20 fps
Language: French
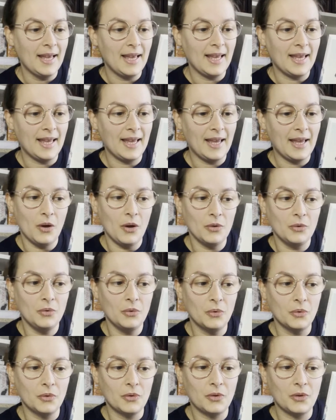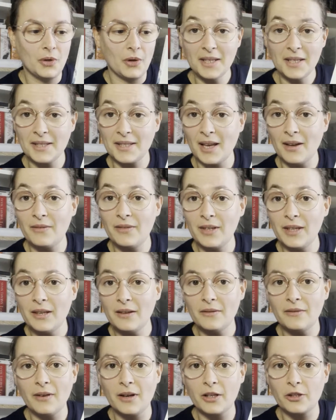et euh, donc sa vie
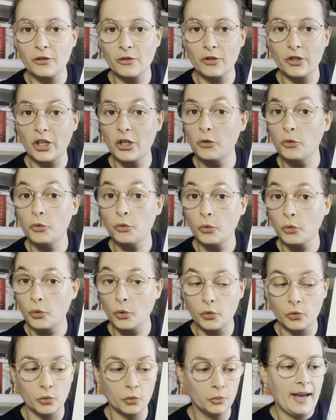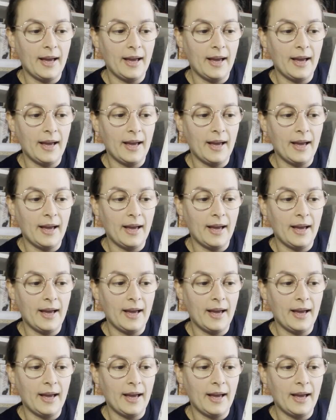va changer du tout au tout.